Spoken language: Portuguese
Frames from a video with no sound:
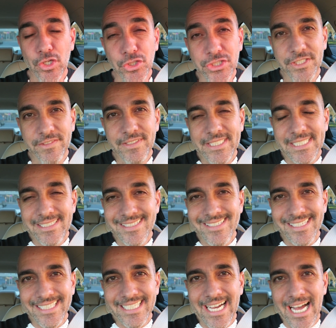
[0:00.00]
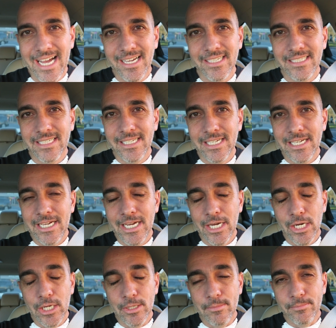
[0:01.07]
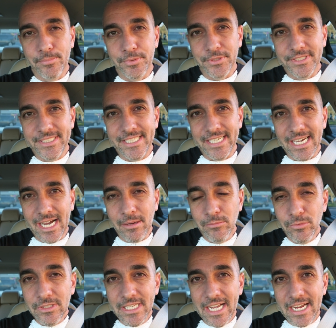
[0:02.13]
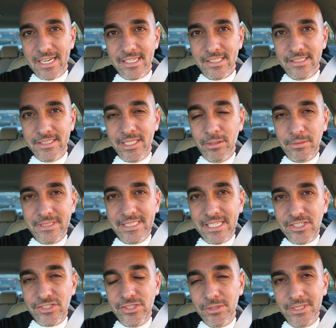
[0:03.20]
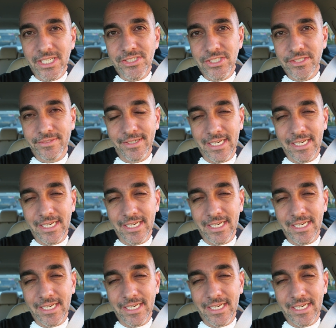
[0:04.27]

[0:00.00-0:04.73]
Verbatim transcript: Eu tive que desligar porque a mulher não entendia o que a gente